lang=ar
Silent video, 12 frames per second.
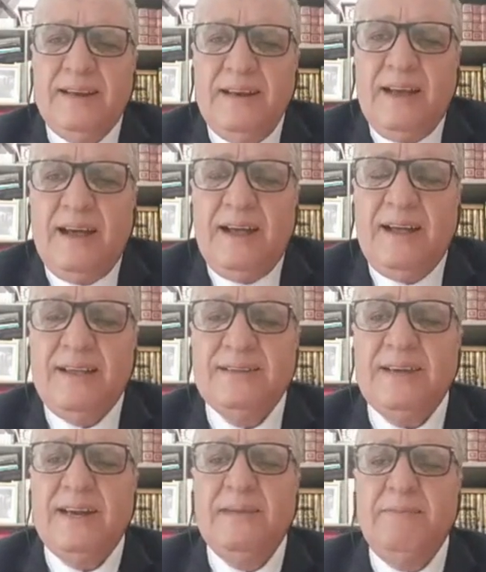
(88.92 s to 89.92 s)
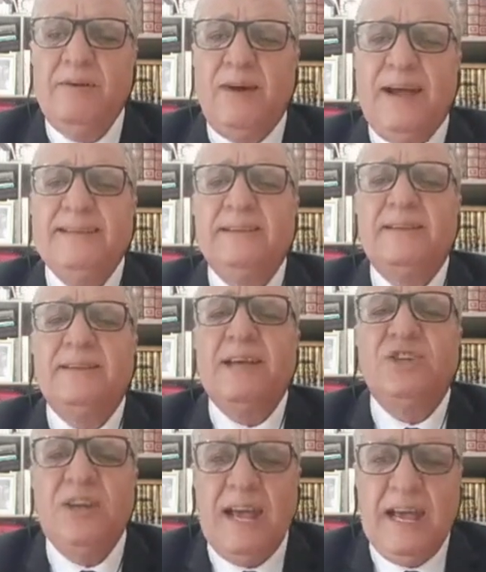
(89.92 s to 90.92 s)
عندنا تقريبا واحد
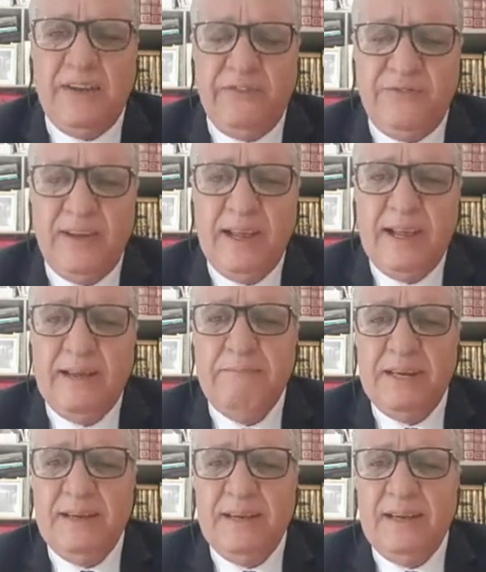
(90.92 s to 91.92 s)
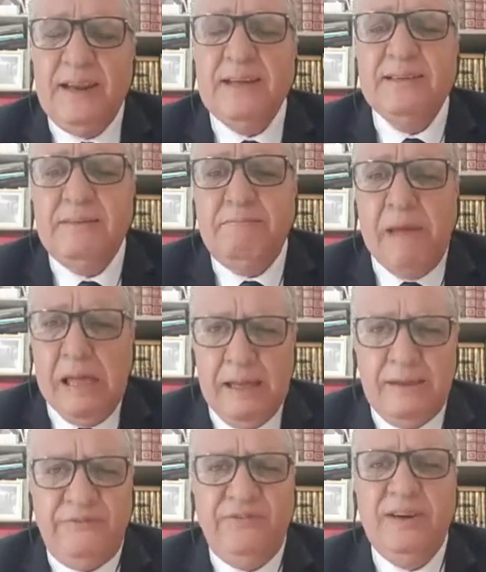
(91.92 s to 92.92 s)
12 ألف من
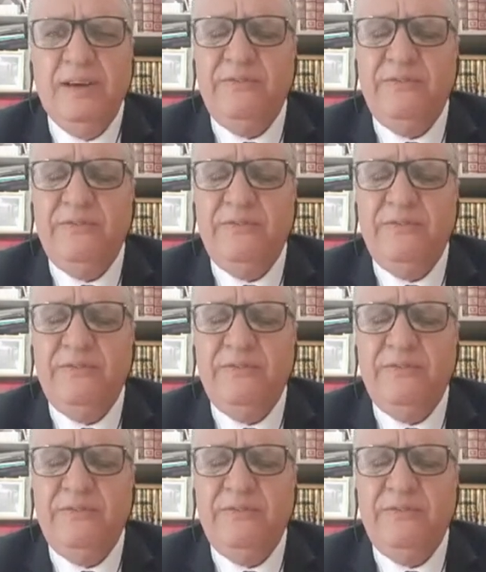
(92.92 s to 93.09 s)
الأطباء